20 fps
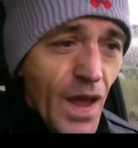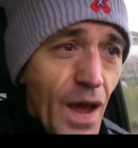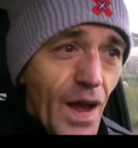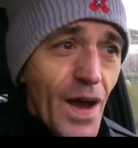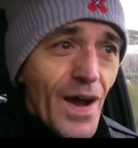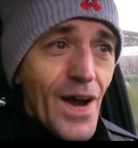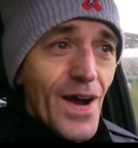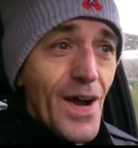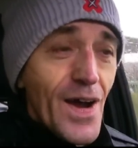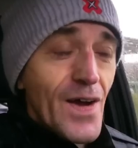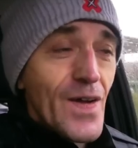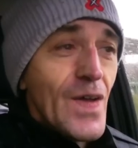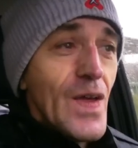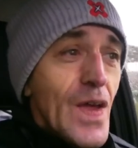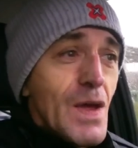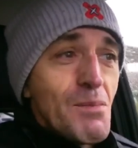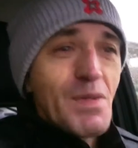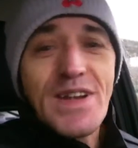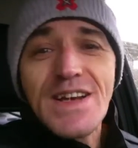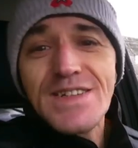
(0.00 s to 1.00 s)
Äh,
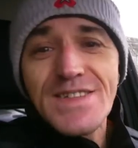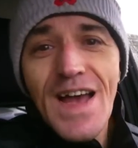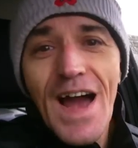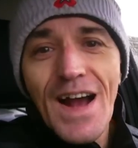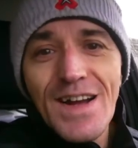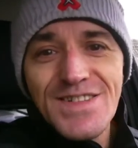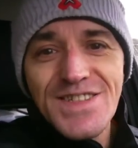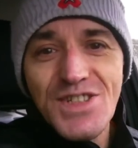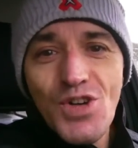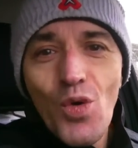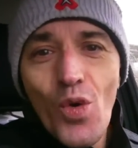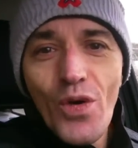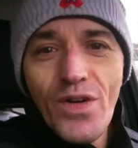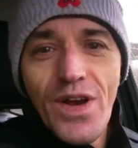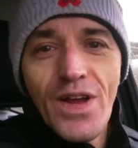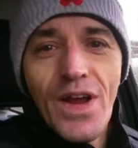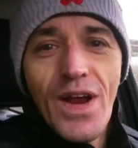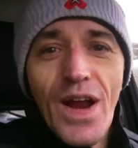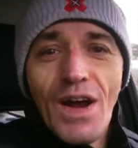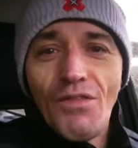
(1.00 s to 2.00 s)
mit dieser Aktion
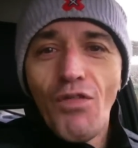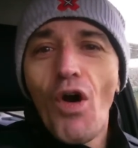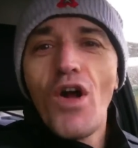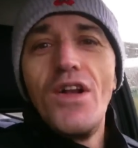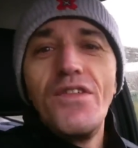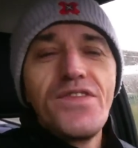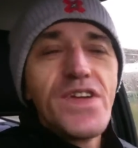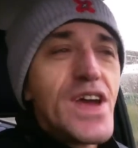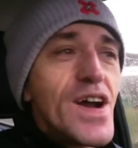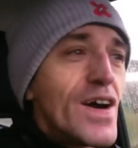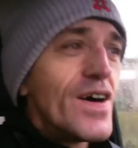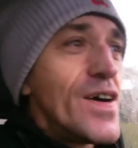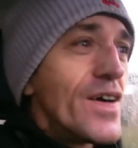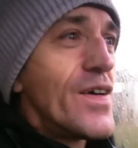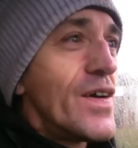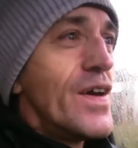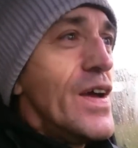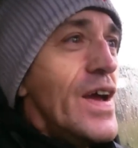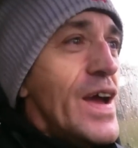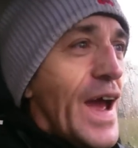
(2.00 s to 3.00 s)
wollen wir
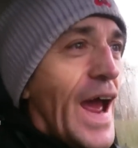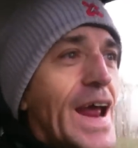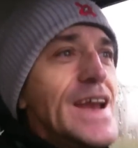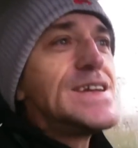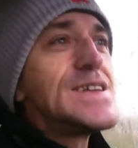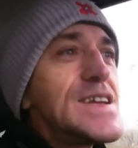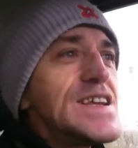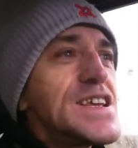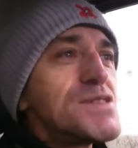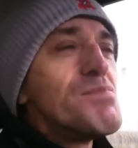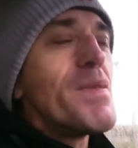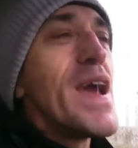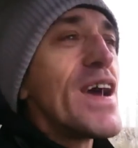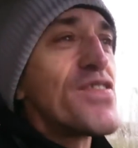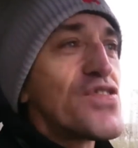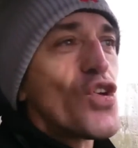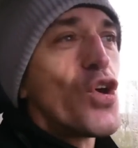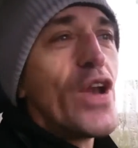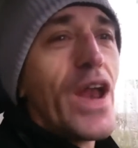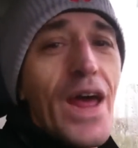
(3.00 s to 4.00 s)
endlich mehr
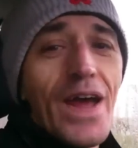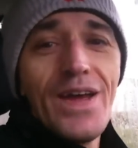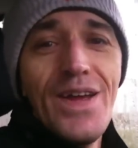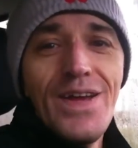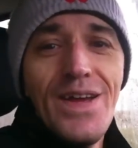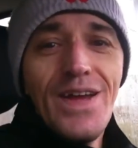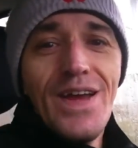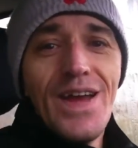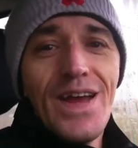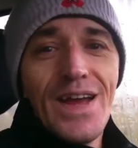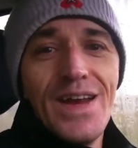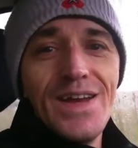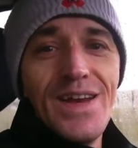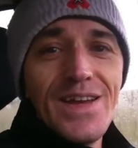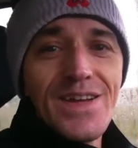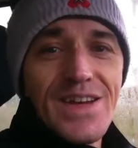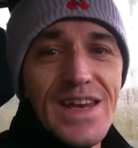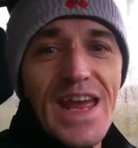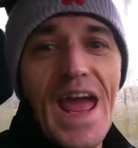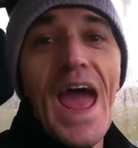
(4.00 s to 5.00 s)
Sonne
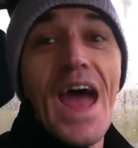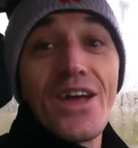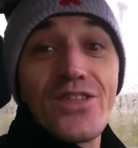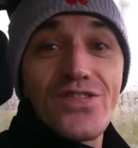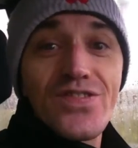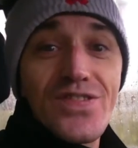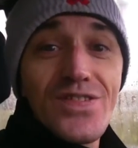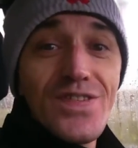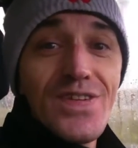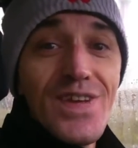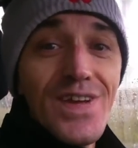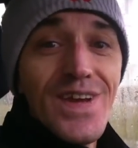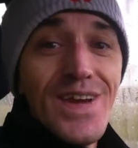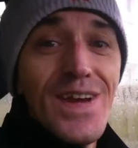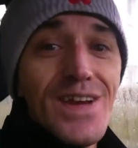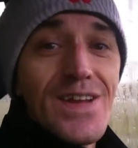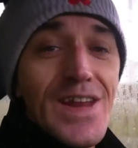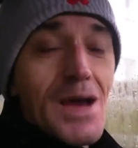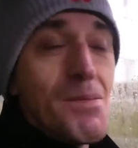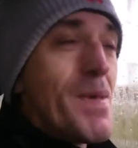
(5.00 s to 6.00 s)
in die Herzen
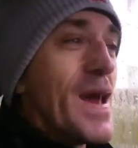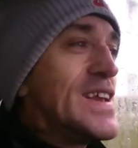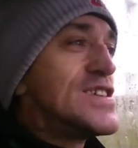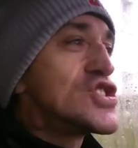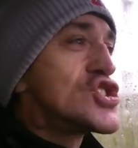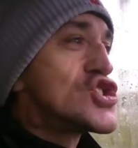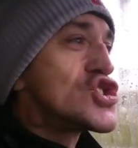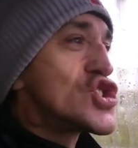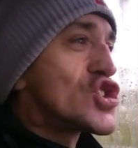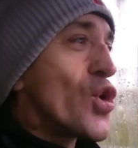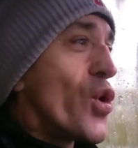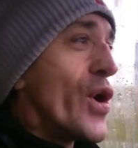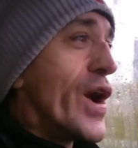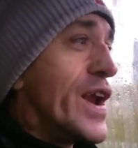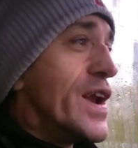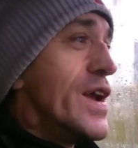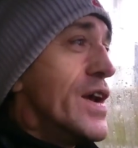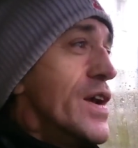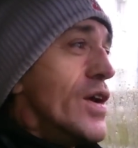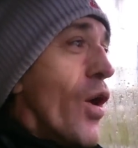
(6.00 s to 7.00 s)
der Menschen streuen.
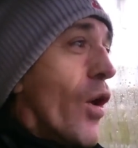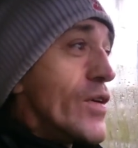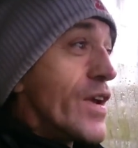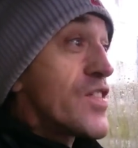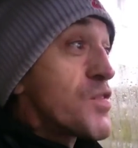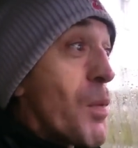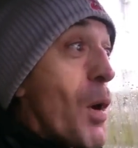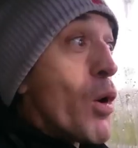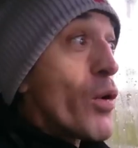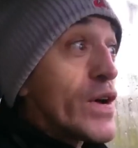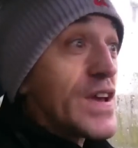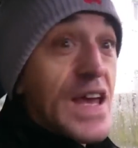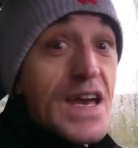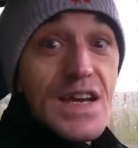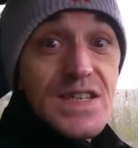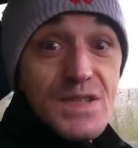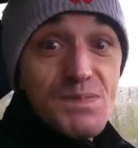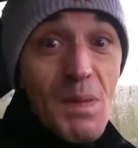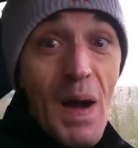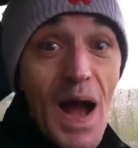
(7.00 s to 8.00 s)
Und jetzt brauche ich
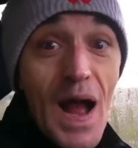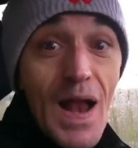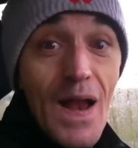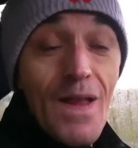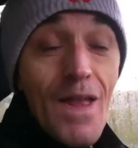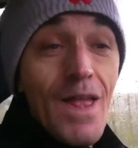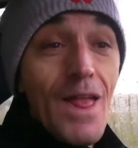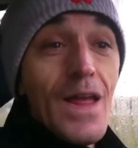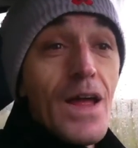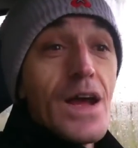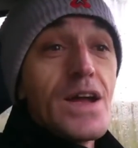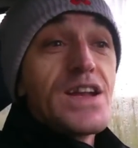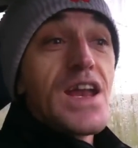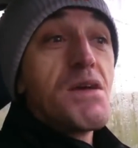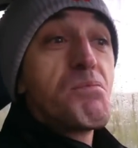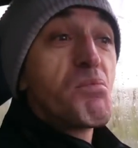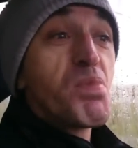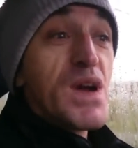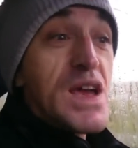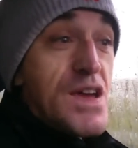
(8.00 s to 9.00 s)
erstmal eine
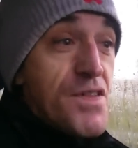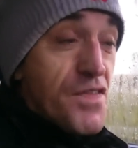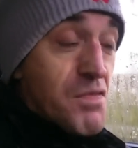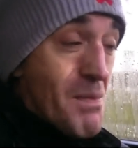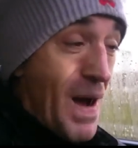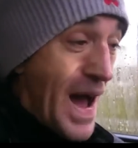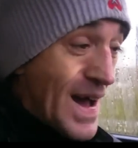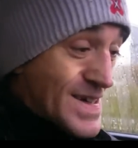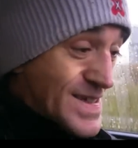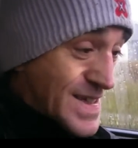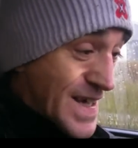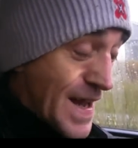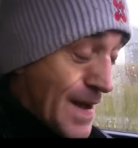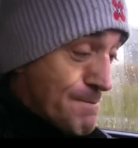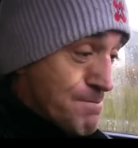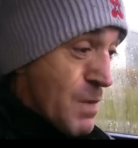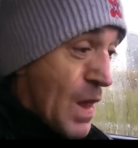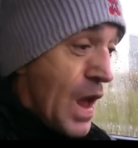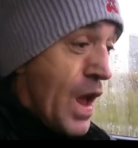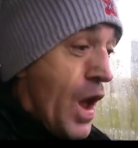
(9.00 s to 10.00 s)
Briefmarke
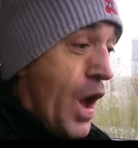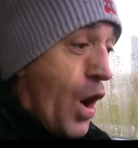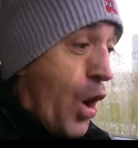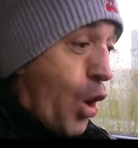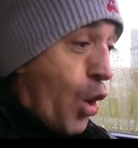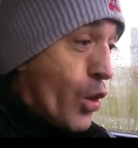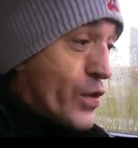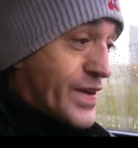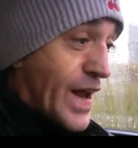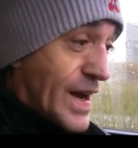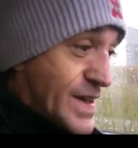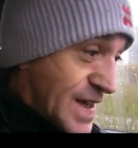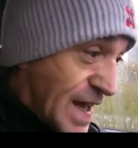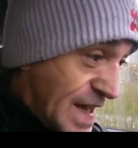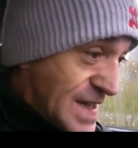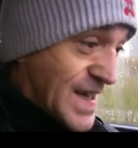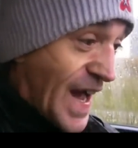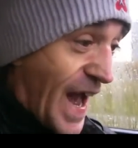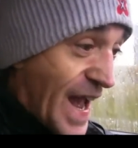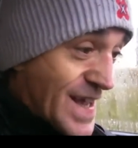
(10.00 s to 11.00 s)
und dann gehe
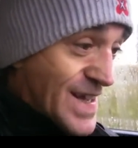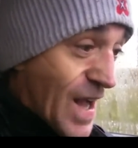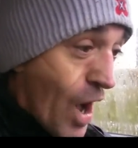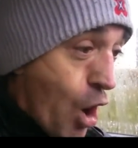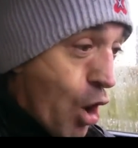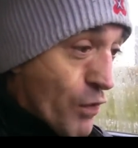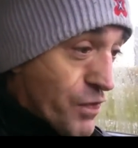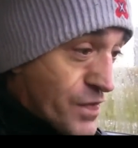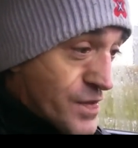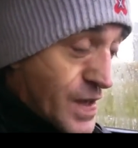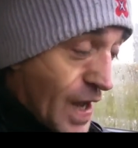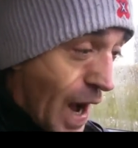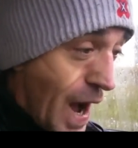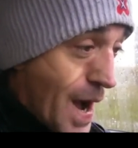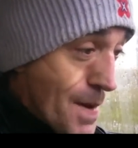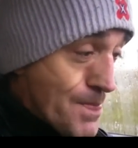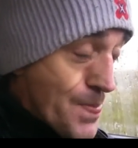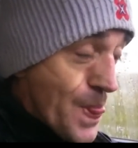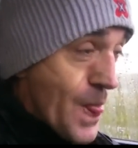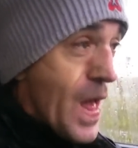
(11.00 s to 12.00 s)
ich einkaufen, ja.